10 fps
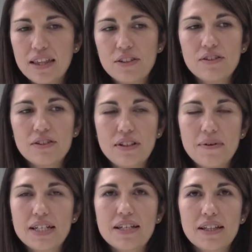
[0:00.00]
haciendo
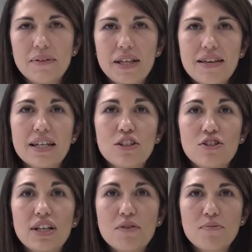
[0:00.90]
diversas actividades que
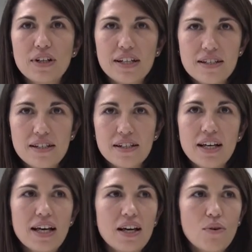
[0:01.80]
no tienen por qué ser
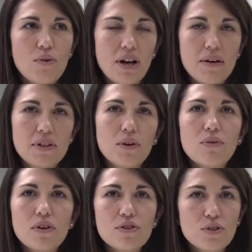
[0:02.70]
jugar a
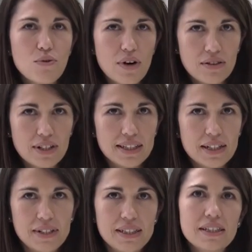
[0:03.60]
videojuegos o jugar con la
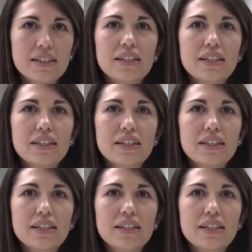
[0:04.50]
tablet.